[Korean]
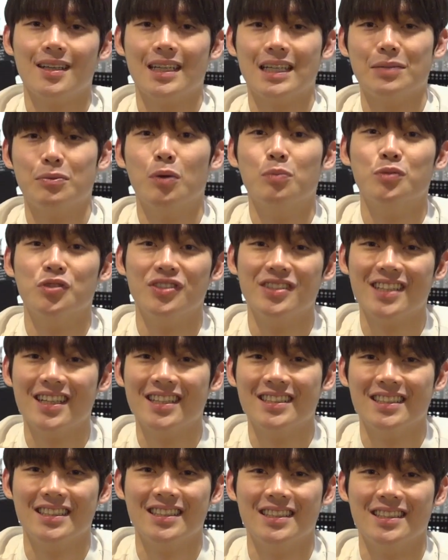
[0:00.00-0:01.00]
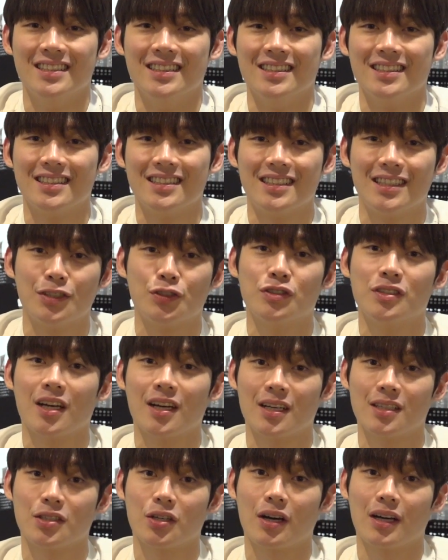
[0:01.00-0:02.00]
이번 문제는
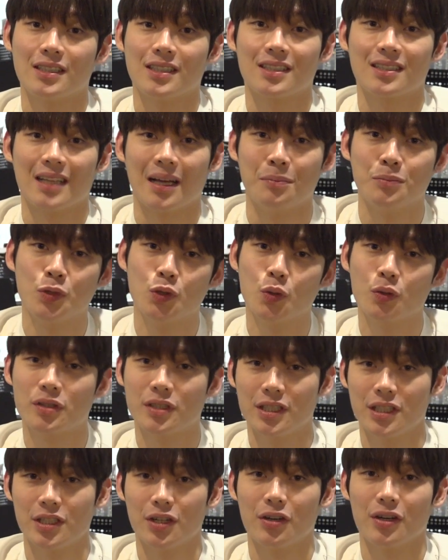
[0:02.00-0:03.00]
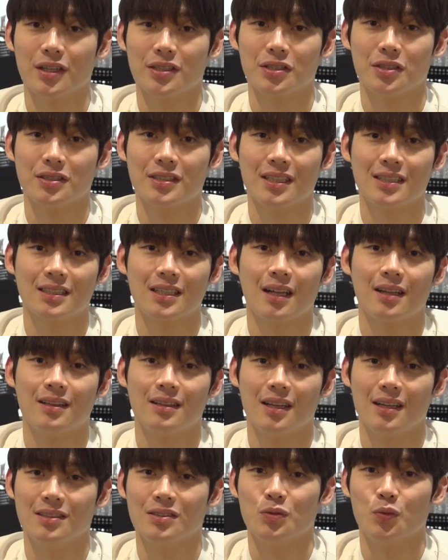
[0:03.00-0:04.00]
지구상에서 가장 남쪽 지역에서
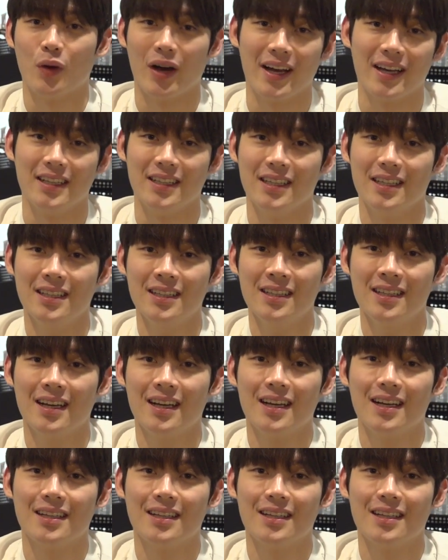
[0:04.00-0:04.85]
생산되는 와인인